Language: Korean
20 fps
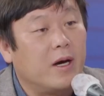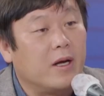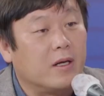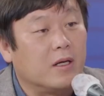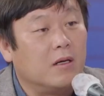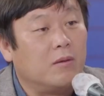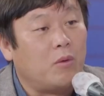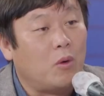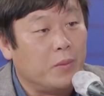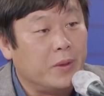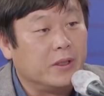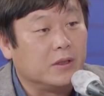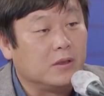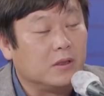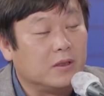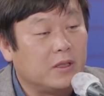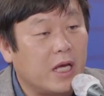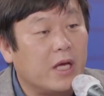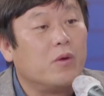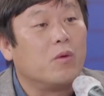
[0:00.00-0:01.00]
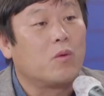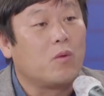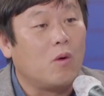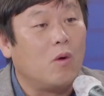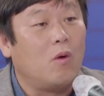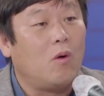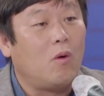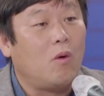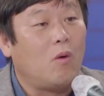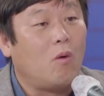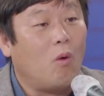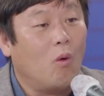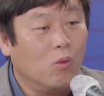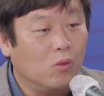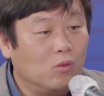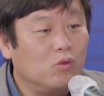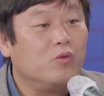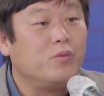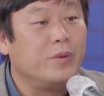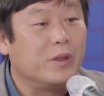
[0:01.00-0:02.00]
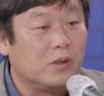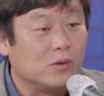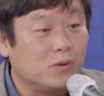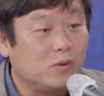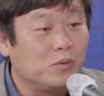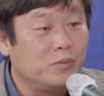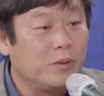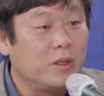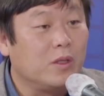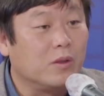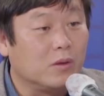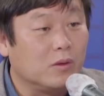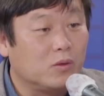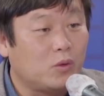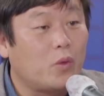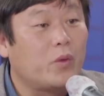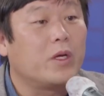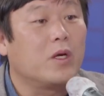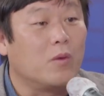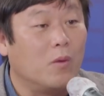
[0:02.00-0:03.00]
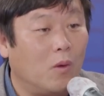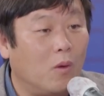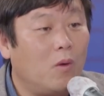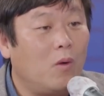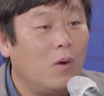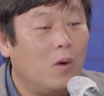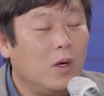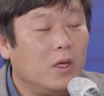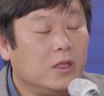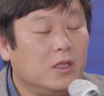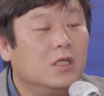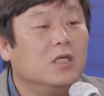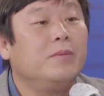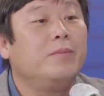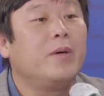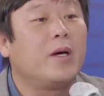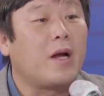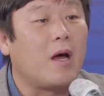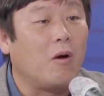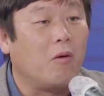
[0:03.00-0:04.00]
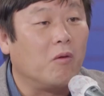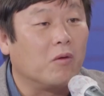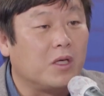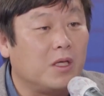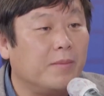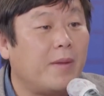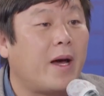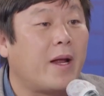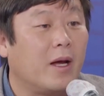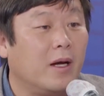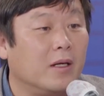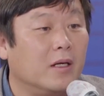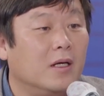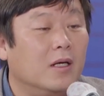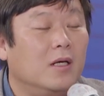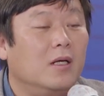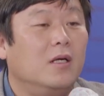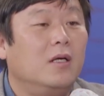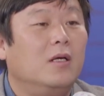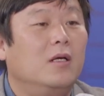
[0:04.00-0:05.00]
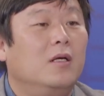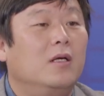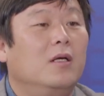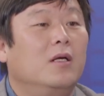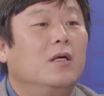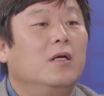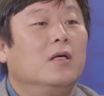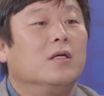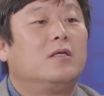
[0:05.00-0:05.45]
거 보면서 대놓고 음. 온 국민을 숨기, 속이고 능멸하고 기만하는 음, 음.